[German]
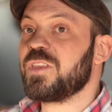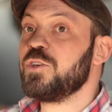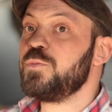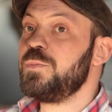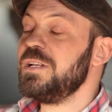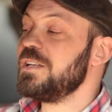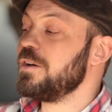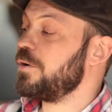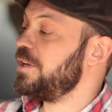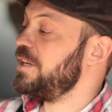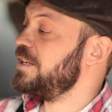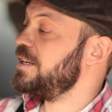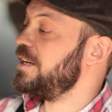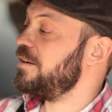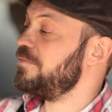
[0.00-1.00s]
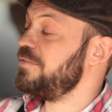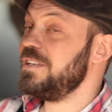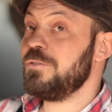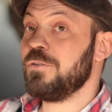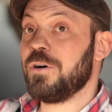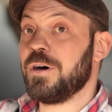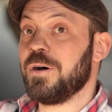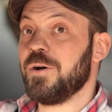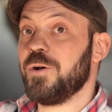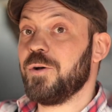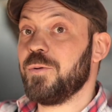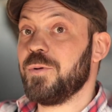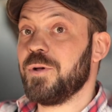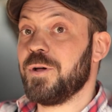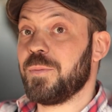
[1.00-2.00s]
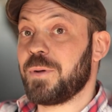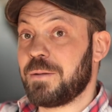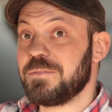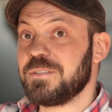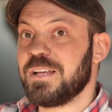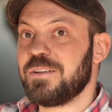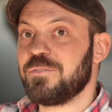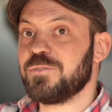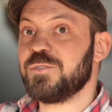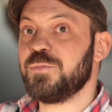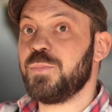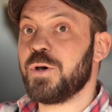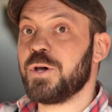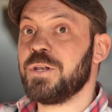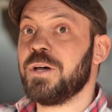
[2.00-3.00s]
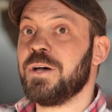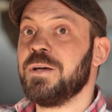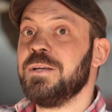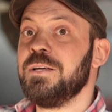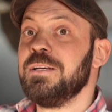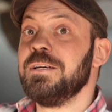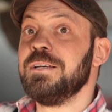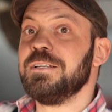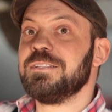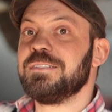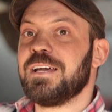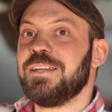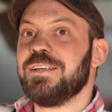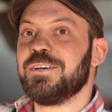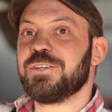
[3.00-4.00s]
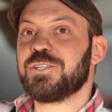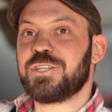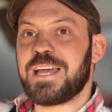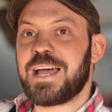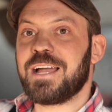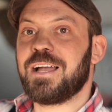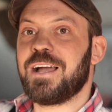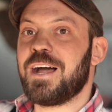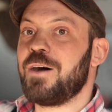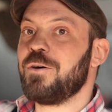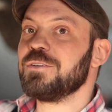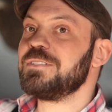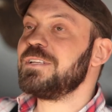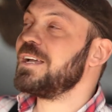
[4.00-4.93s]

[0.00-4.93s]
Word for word: spielt auch hier der Vigor äh, Bremsleitungsbördler seine Stärken aus.